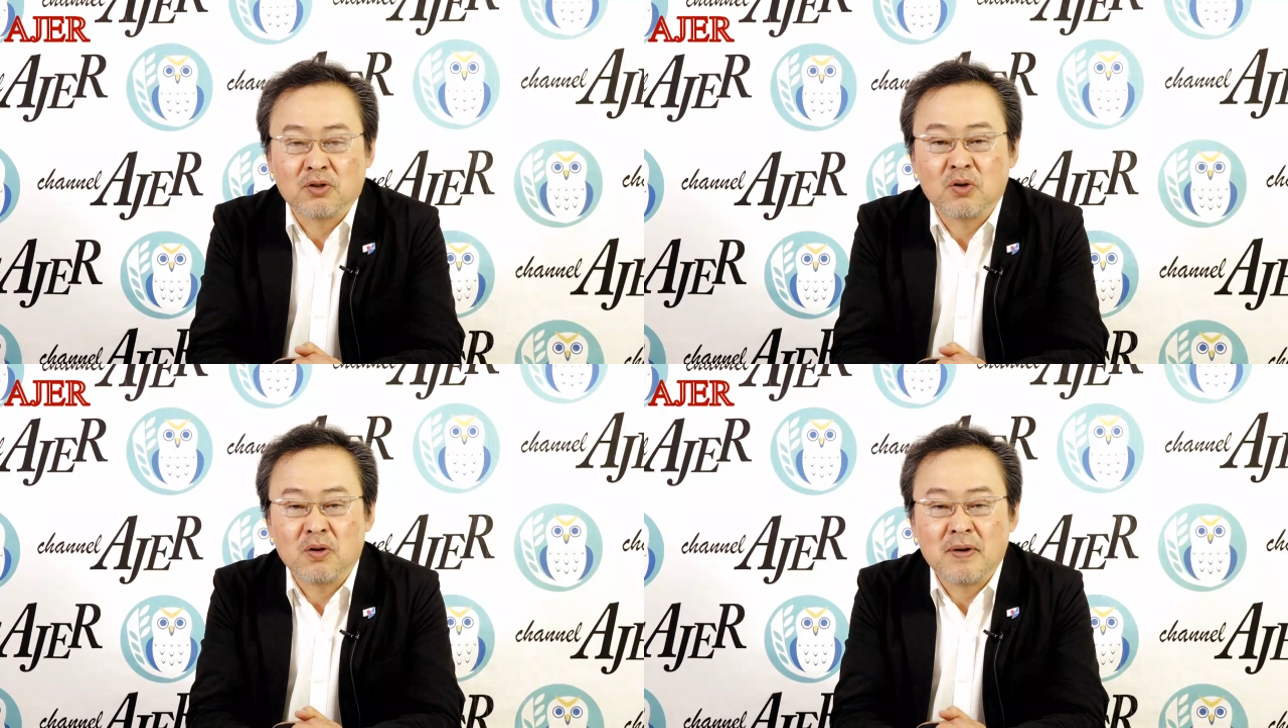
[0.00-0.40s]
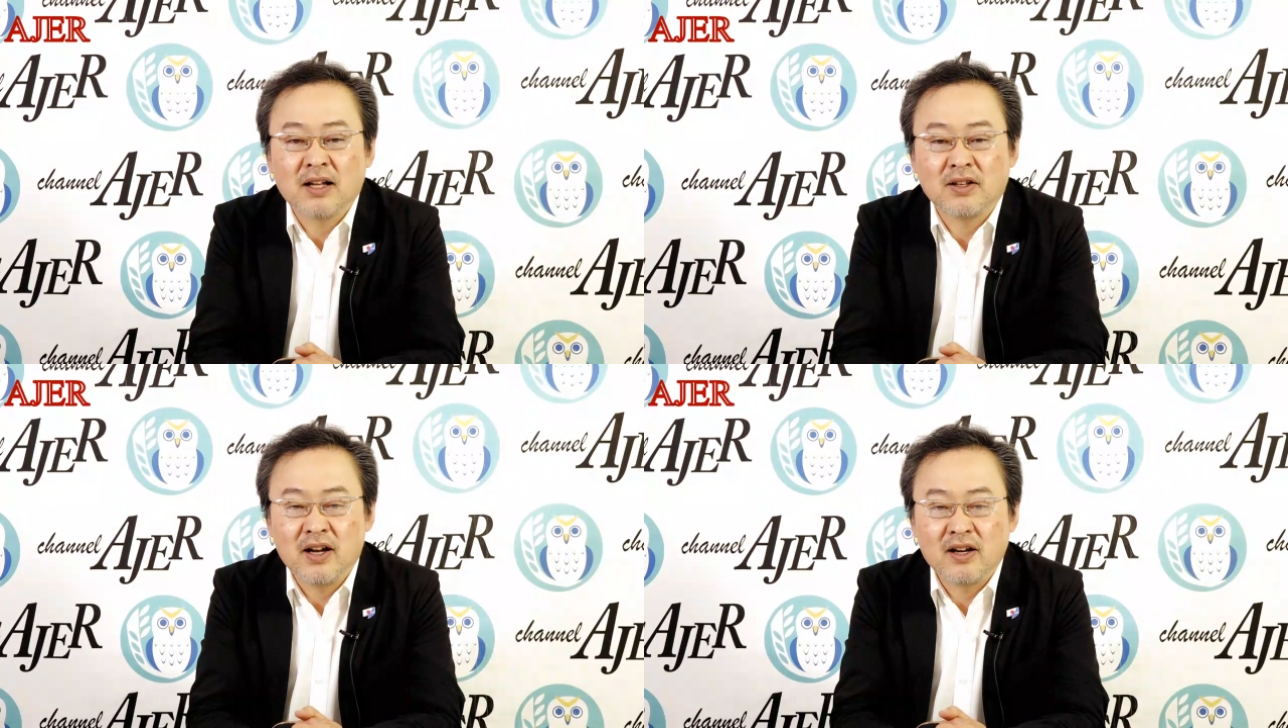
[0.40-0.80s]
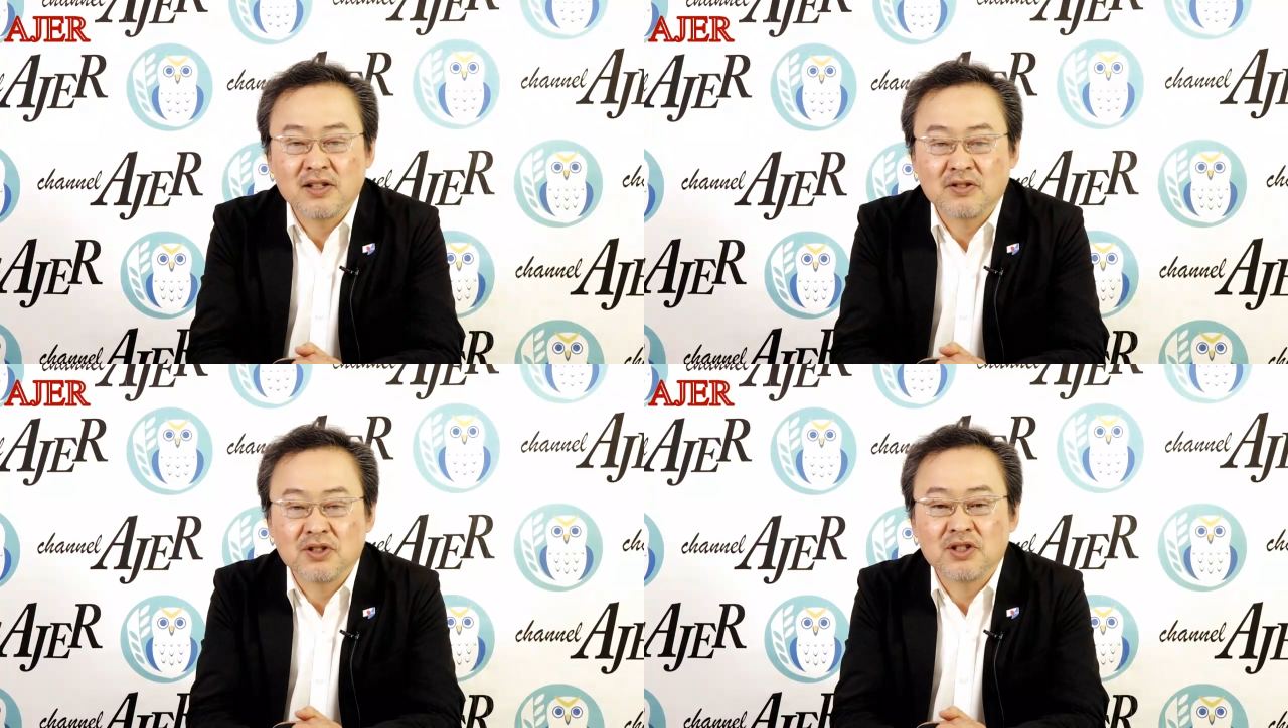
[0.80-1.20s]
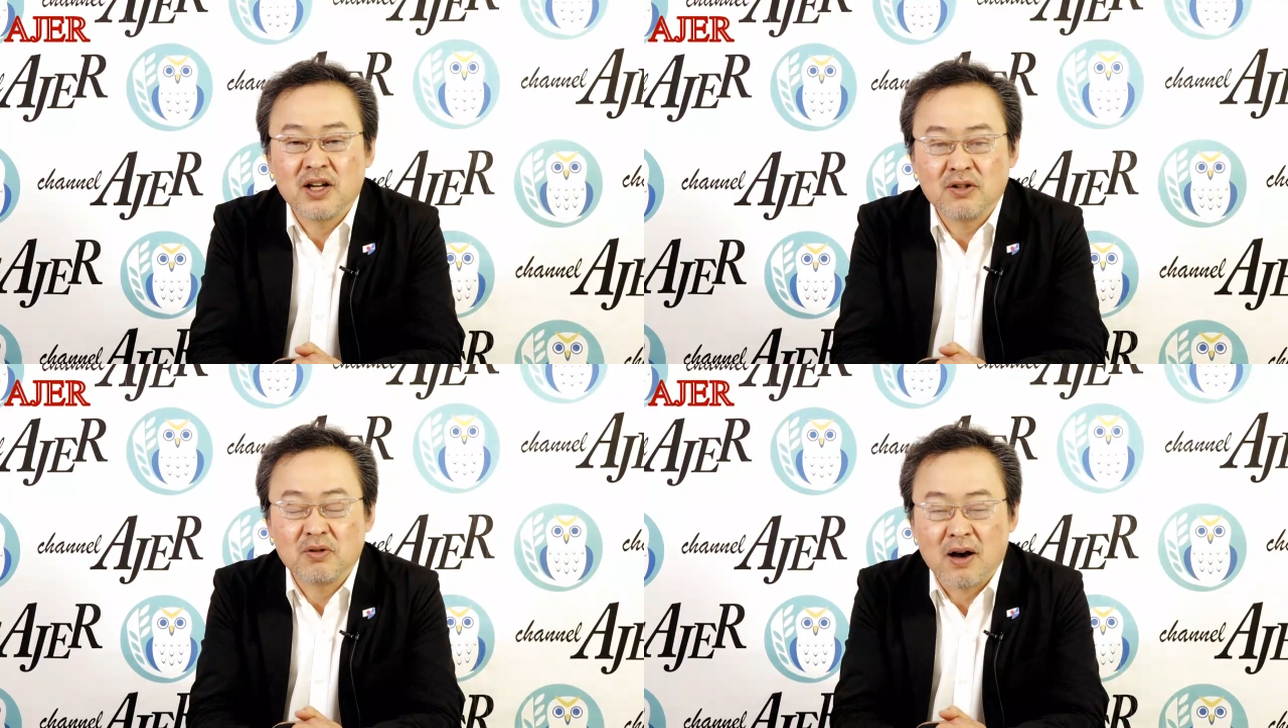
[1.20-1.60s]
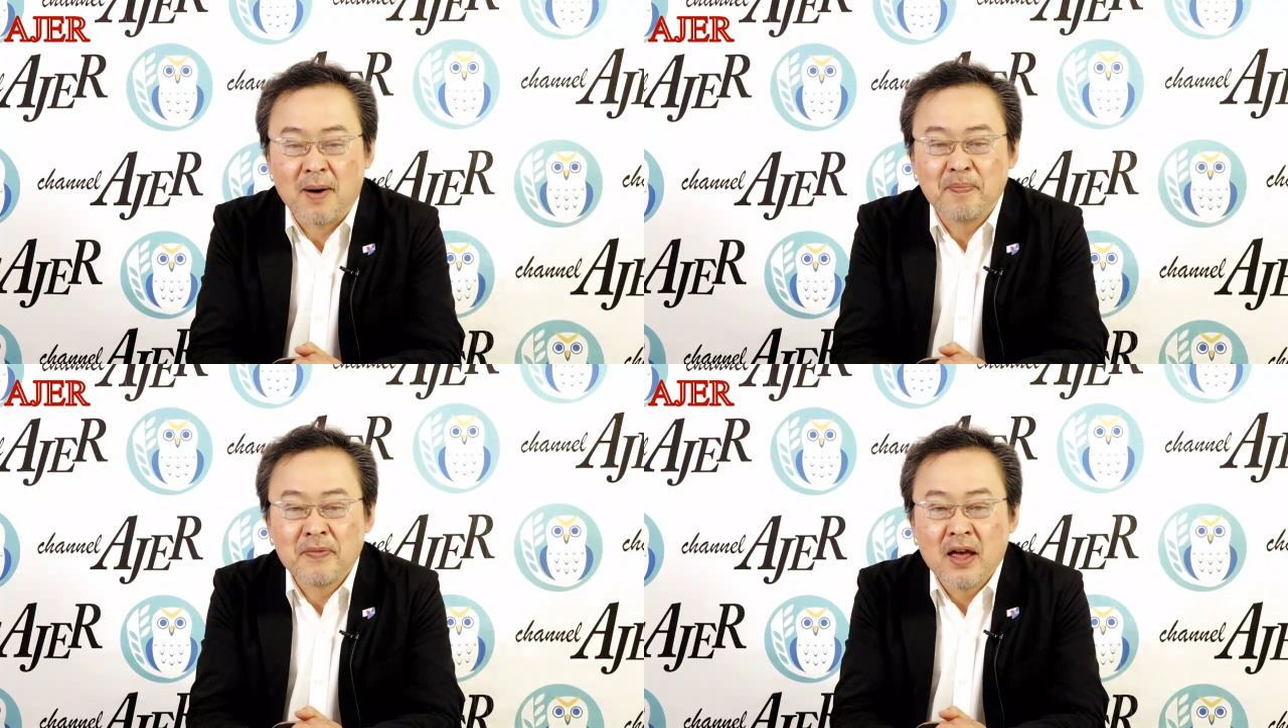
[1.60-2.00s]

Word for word: んなとこを回ってね挨拶したりとか、